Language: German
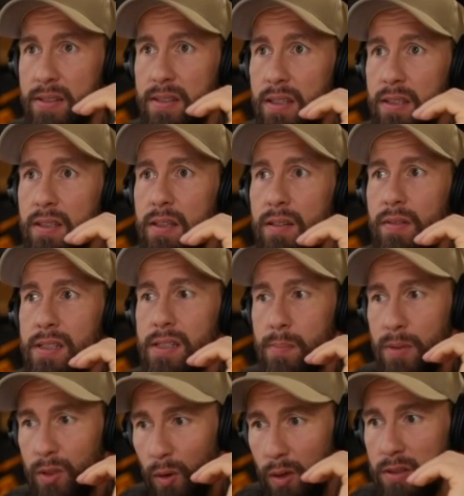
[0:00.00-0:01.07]
nicht, was es
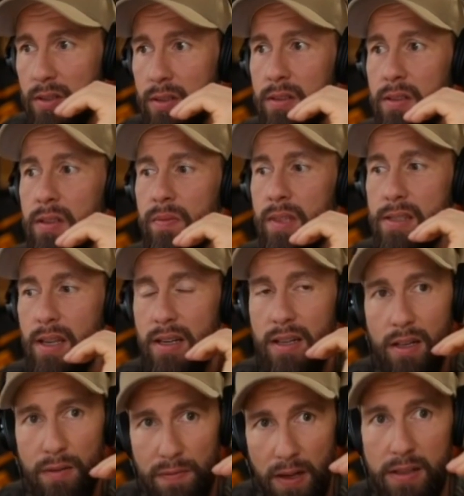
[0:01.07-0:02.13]
bedeutet, dass ein
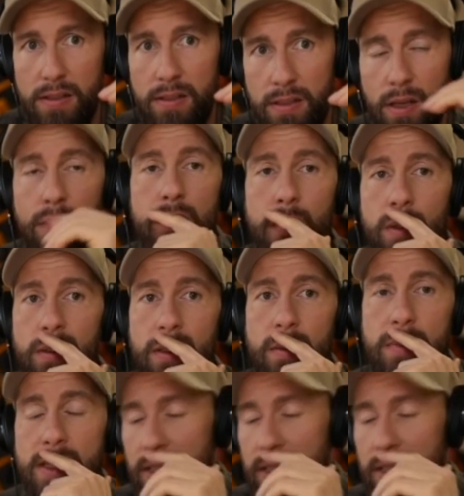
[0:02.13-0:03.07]
Elefant dich auf den Rücken nimmt. Ich